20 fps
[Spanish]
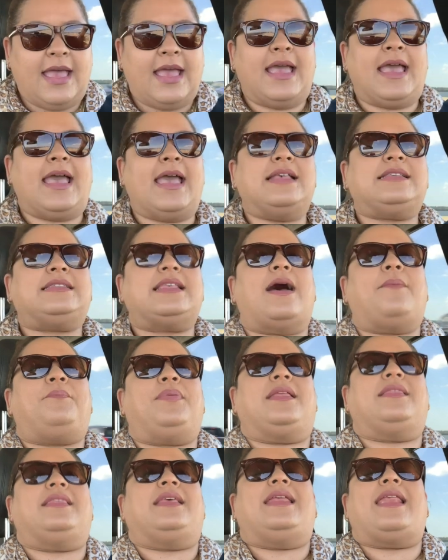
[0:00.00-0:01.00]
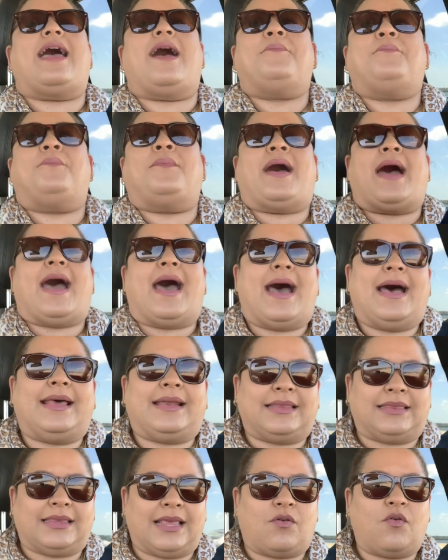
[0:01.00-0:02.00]
es aprender a
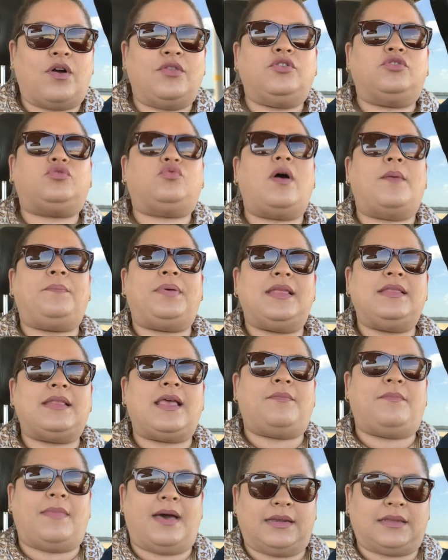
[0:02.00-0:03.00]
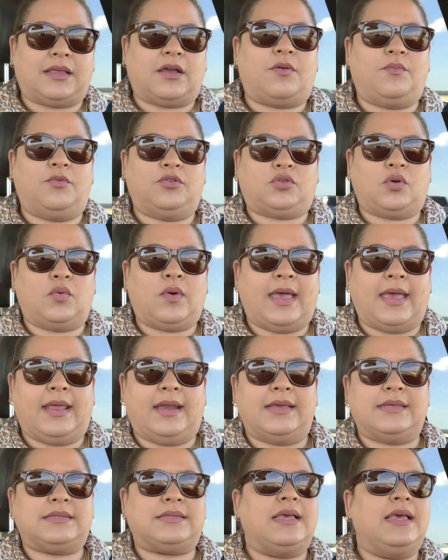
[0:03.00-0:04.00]
amarte. Cuando tú aprendes a amarte como tú
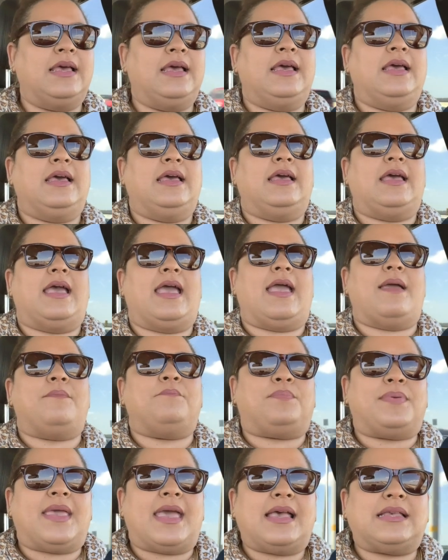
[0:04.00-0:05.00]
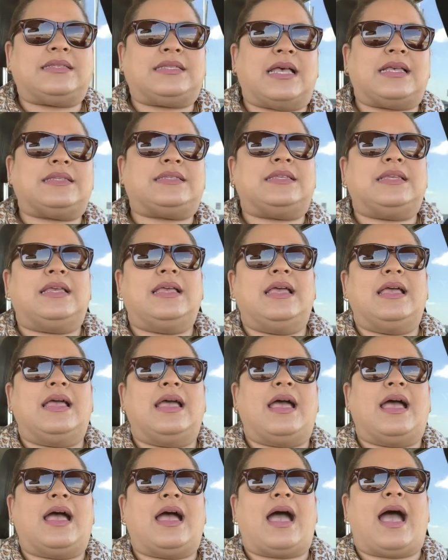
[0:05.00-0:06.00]
eres, empiezas
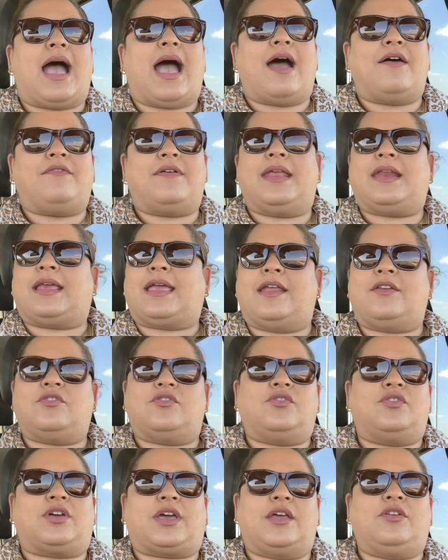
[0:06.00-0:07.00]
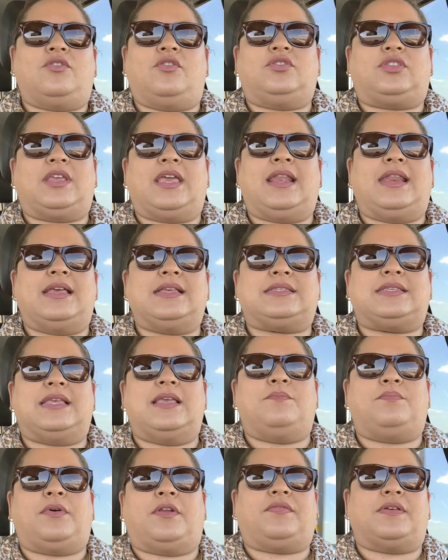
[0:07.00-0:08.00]
a ver que no, que no tienes
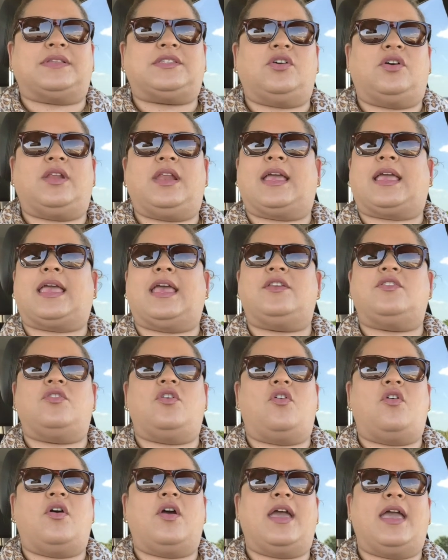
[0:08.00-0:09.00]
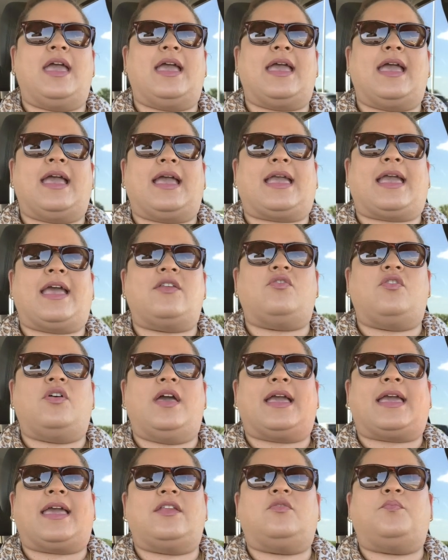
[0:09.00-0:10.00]
imperfecciones, que no eh, eh, es, que no,
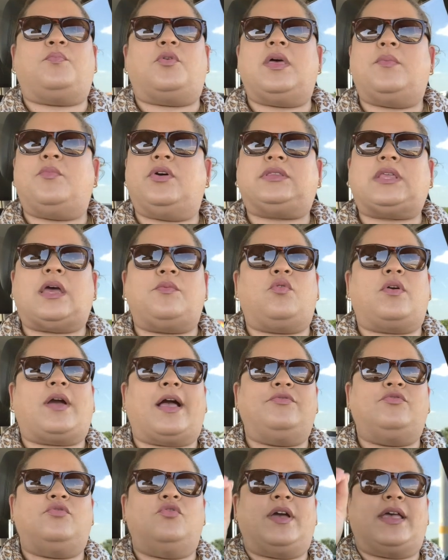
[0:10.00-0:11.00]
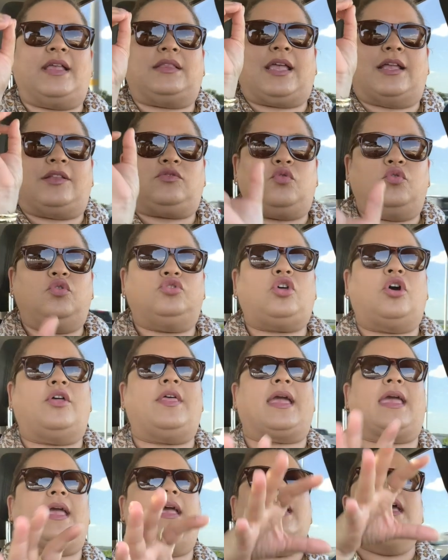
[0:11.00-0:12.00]
es que no podemos estar buscando un estatuto
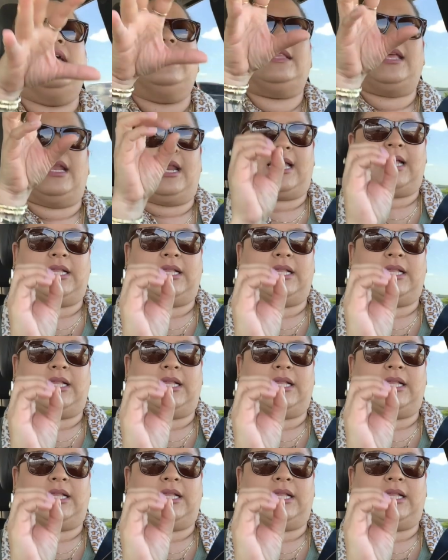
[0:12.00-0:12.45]
de que tiene